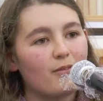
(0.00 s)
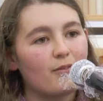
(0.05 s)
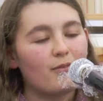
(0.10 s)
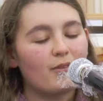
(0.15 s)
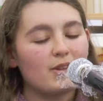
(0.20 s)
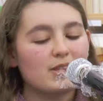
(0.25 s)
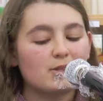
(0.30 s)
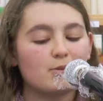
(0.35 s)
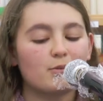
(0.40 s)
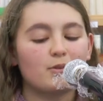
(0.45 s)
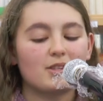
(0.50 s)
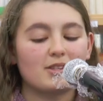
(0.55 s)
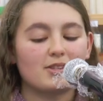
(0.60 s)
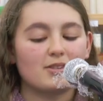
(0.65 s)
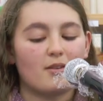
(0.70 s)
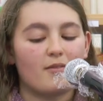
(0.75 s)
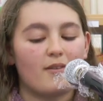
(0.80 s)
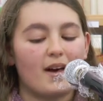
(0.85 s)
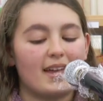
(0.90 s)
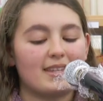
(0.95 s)
Versucht es
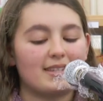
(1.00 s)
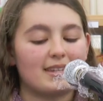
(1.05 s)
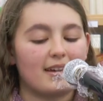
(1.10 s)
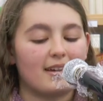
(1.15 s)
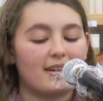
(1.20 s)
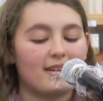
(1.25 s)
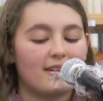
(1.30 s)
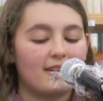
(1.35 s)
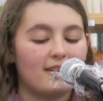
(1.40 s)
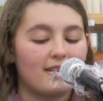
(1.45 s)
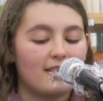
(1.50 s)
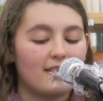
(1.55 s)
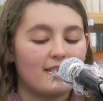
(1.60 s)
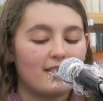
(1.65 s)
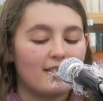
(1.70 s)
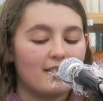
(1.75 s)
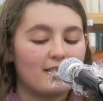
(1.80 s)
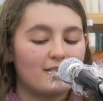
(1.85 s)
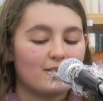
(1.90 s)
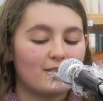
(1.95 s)
nur weiter.
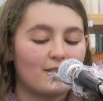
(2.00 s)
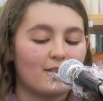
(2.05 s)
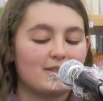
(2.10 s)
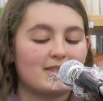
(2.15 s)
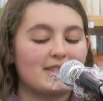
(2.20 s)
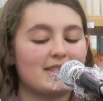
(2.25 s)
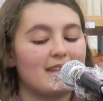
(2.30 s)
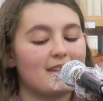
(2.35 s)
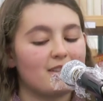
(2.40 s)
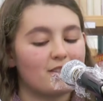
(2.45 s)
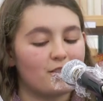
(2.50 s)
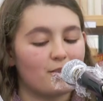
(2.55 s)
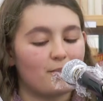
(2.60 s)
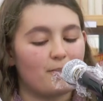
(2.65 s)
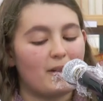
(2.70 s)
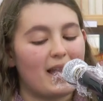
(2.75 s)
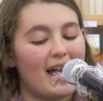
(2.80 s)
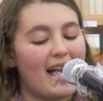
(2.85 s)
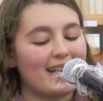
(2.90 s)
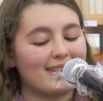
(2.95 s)
Drückt sie in
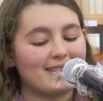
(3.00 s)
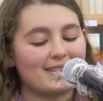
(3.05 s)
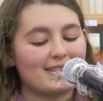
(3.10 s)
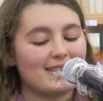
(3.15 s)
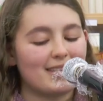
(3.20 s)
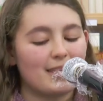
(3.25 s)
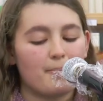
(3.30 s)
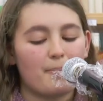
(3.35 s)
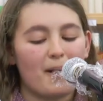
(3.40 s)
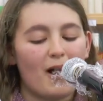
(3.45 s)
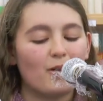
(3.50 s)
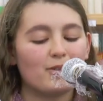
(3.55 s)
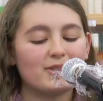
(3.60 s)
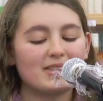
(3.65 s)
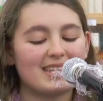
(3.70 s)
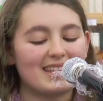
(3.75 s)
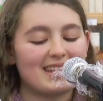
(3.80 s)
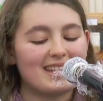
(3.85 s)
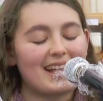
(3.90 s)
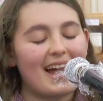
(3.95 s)
Schubladen, sie bauen
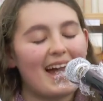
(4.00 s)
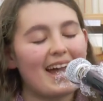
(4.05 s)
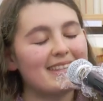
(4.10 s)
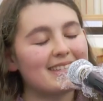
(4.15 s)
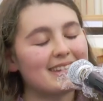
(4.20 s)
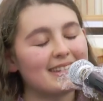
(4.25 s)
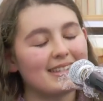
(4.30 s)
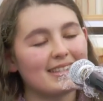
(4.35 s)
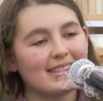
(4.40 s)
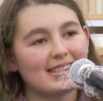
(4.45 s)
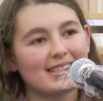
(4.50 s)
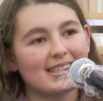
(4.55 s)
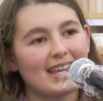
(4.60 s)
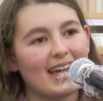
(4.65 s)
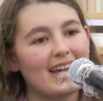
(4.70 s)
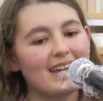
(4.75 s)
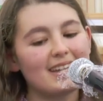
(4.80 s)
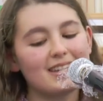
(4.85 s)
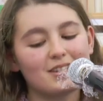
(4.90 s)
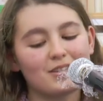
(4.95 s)
sich Leitern, es
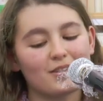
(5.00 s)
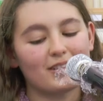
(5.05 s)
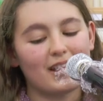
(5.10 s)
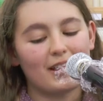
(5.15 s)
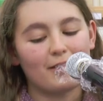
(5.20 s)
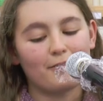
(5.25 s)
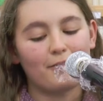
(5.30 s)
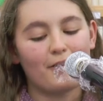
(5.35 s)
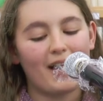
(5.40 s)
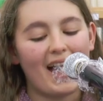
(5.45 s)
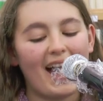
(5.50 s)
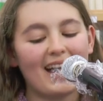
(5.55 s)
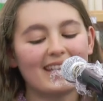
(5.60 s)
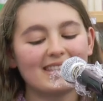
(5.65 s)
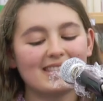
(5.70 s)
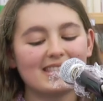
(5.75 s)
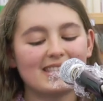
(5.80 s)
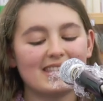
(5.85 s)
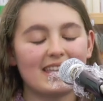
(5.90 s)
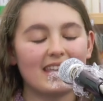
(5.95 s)
reicht ein
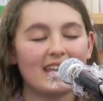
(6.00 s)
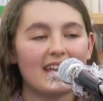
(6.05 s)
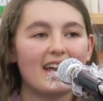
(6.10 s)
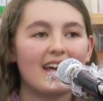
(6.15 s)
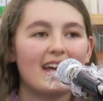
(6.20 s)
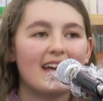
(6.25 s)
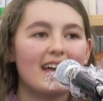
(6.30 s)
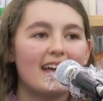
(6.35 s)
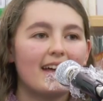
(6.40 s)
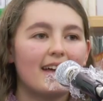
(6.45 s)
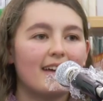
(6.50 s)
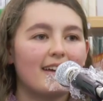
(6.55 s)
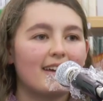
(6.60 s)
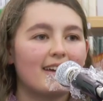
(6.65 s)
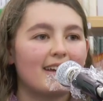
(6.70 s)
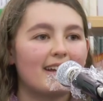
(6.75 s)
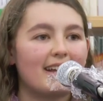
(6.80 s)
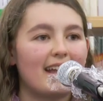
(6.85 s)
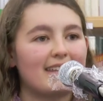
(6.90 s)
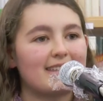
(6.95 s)
Faden, sie
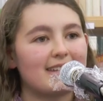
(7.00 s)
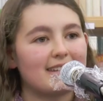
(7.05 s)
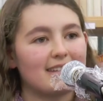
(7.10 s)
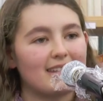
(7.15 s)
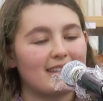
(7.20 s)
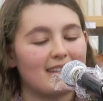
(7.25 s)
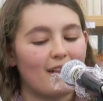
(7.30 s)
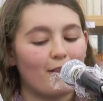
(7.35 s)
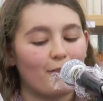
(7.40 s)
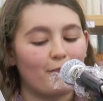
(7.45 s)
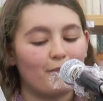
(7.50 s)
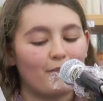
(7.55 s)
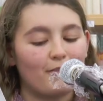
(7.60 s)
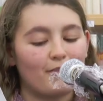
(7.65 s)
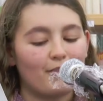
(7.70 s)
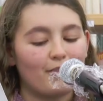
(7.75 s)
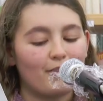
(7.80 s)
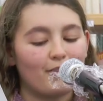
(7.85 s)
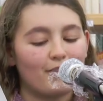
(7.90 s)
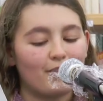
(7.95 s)
klettern hinauf.
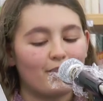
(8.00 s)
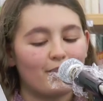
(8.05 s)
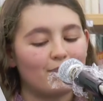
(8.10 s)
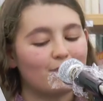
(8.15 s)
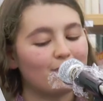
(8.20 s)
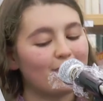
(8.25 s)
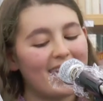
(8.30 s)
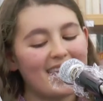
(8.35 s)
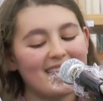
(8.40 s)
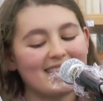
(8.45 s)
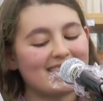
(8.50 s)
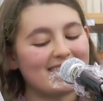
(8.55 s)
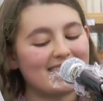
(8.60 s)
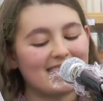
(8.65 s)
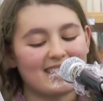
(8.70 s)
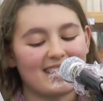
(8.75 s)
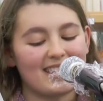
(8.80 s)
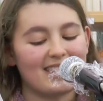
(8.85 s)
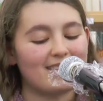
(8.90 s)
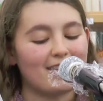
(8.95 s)
Du hältst
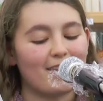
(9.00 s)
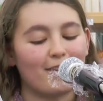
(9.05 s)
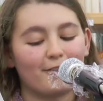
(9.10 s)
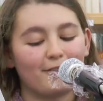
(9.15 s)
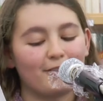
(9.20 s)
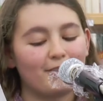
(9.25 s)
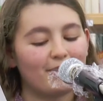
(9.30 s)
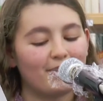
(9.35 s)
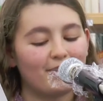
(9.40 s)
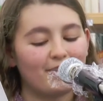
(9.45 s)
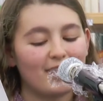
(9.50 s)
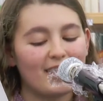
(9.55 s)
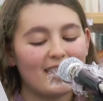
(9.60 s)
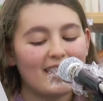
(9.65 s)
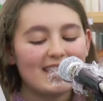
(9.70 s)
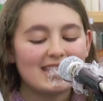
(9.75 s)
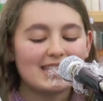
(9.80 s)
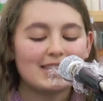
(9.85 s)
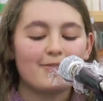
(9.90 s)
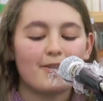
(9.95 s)
sie nicht auf.
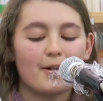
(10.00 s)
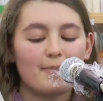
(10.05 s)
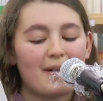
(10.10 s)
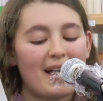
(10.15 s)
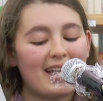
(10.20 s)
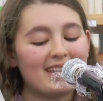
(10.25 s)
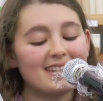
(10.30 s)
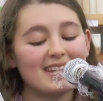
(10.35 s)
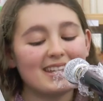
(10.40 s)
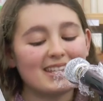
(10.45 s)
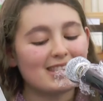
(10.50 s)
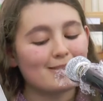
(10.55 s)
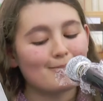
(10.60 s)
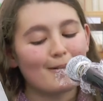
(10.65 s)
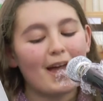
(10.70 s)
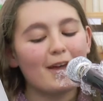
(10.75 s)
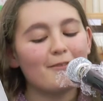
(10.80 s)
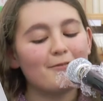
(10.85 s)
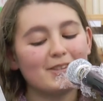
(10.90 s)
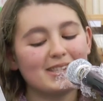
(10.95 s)
Sie verbannen die
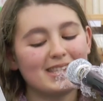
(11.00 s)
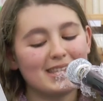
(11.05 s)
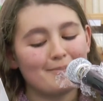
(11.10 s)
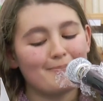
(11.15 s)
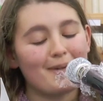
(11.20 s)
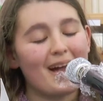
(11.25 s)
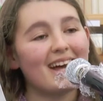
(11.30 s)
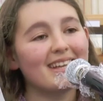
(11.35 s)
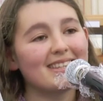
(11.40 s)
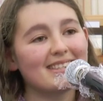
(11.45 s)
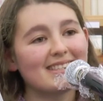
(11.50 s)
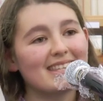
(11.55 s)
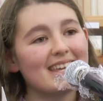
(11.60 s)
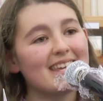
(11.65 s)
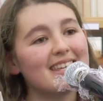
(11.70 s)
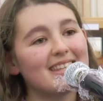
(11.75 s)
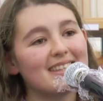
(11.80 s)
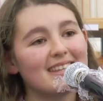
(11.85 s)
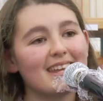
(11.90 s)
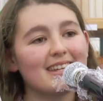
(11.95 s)
Zweifel, sie machen
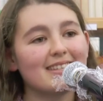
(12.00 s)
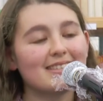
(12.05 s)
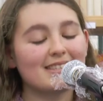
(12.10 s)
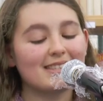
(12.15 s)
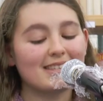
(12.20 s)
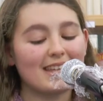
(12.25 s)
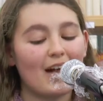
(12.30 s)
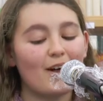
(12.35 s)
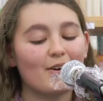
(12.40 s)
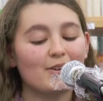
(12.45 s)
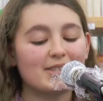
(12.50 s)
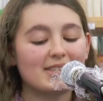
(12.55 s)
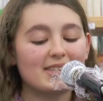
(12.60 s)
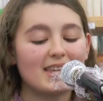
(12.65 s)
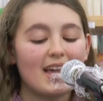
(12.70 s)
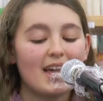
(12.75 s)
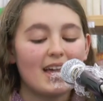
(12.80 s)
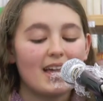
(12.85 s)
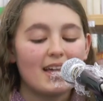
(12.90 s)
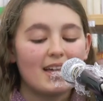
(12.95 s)
sich nichts draus.
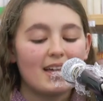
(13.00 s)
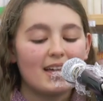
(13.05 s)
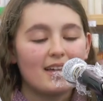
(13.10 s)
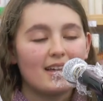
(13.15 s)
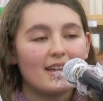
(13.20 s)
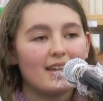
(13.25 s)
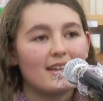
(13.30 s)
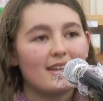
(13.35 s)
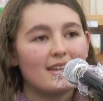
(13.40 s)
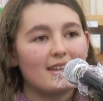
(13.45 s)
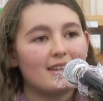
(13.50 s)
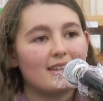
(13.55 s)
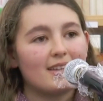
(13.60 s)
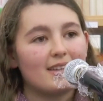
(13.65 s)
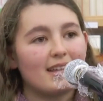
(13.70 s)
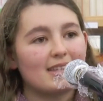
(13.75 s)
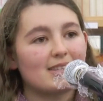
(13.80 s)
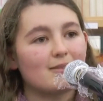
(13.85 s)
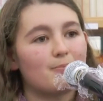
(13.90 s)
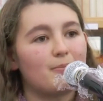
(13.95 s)

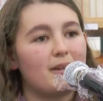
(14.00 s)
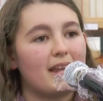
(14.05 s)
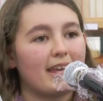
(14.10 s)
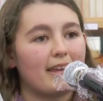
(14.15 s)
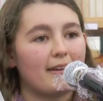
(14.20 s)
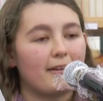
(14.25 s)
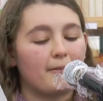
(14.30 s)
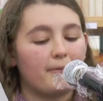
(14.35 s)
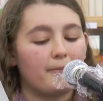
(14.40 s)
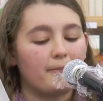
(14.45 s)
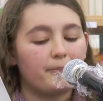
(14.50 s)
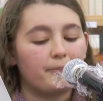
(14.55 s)
Da sind Blicke,